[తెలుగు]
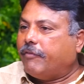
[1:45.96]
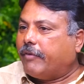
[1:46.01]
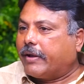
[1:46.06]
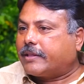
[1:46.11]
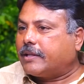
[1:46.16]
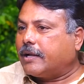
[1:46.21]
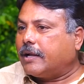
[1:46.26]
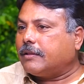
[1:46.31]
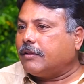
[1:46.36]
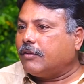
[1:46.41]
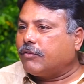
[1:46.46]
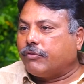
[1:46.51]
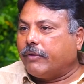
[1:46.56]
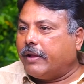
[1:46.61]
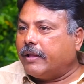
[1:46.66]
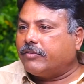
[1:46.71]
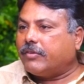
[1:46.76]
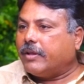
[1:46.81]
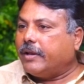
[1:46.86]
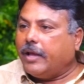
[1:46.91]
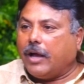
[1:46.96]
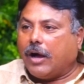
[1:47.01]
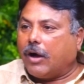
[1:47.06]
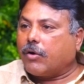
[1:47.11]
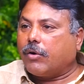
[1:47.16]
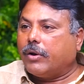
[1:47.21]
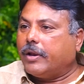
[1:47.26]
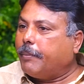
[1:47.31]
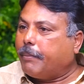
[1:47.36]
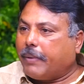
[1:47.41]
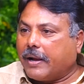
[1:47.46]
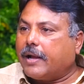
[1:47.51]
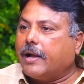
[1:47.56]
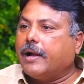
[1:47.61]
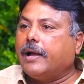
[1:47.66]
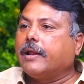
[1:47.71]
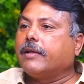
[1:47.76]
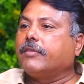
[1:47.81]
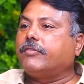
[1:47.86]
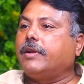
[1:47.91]
నీ వ్యక్తిగత స్వేచ్ఛని హక్కుని
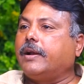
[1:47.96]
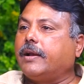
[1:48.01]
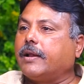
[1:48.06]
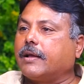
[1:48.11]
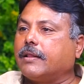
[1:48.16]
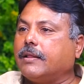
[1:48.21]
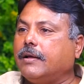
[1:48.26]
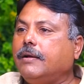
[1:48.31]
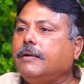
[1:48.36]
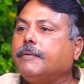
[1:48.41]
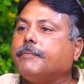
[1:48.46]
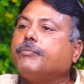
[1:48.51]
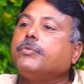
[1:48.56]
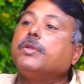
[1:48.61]
భంగం కలిగించినట్టే కదా